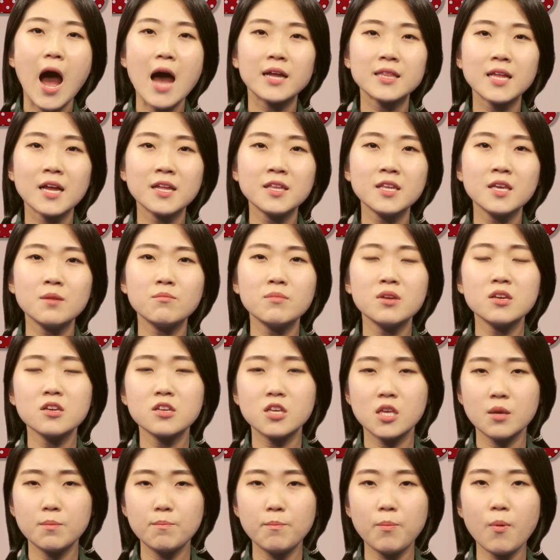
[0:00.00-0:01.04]
하나님이
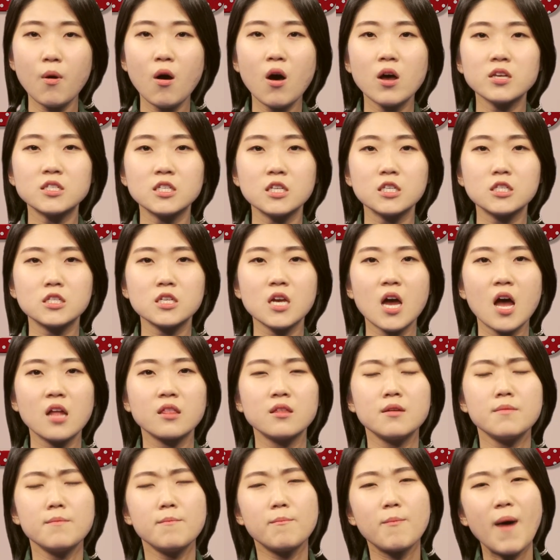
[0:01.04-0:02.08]
기뻐하시지
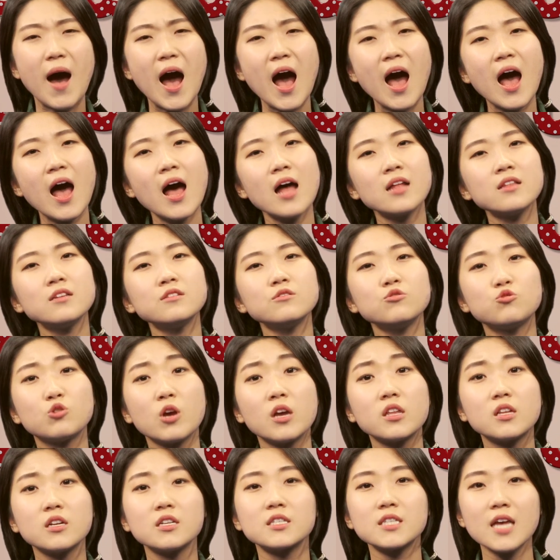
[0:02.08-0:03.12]
않은 많은
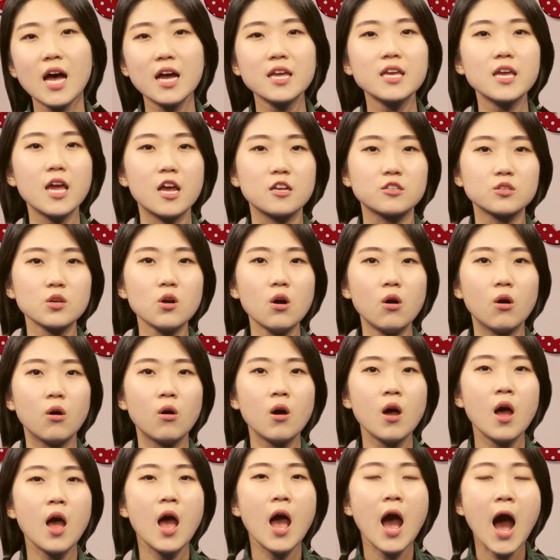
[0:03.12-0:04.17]
죄들 사이에서
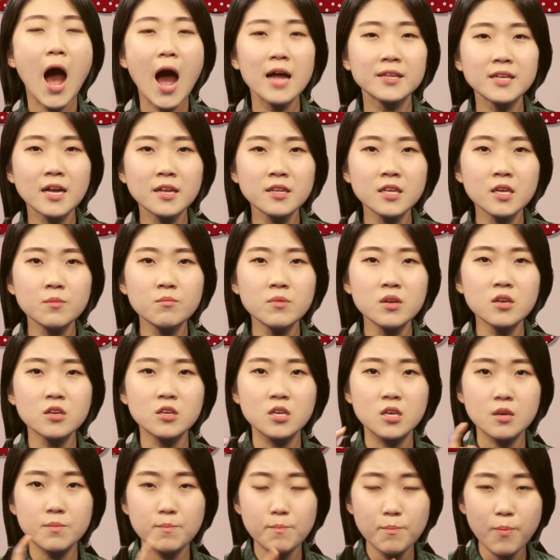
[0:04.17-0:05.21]
하나님이
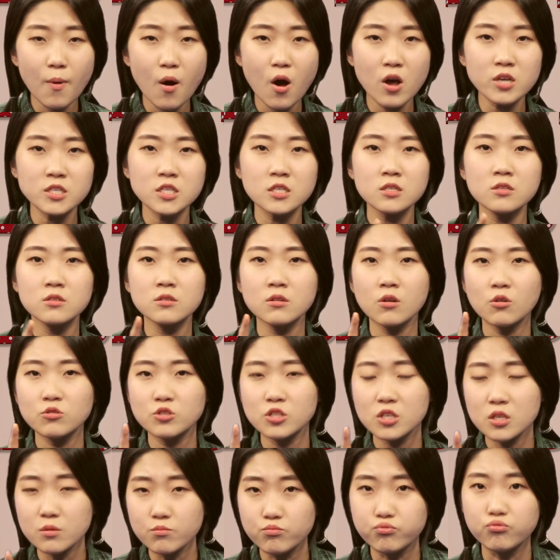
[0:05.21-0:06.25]
기뻐하시는
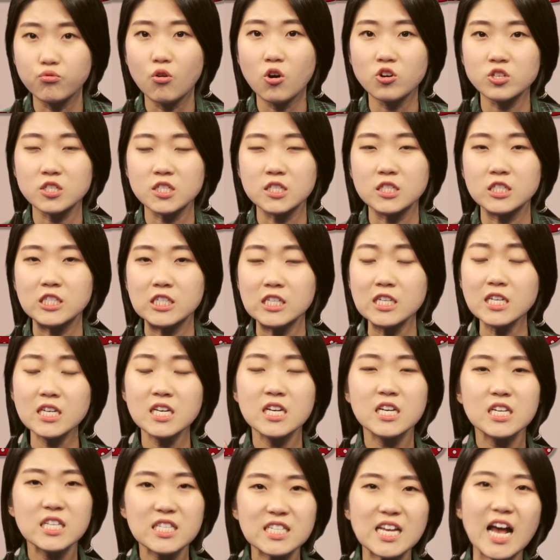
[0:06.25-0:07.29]
것이 무엇인지
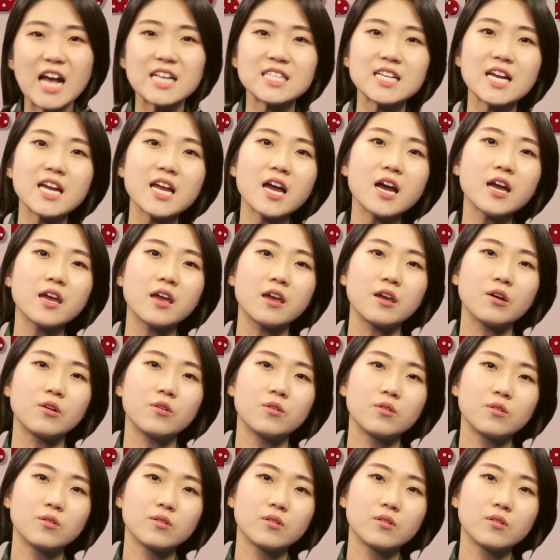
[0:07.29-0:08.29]
찾아야 해요.